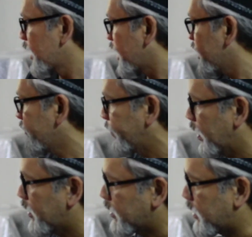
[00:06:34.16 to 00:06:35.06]
yang lain.
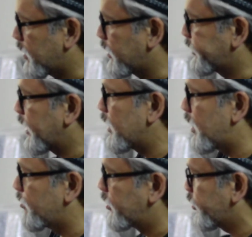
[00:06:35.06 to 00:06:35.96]
Uh, saya
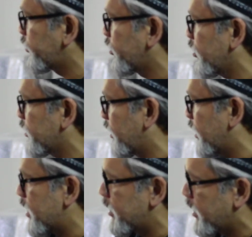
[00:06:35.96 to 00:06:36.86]
lebih cocok
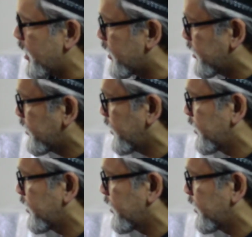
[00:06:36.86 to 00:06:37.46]
dengan yang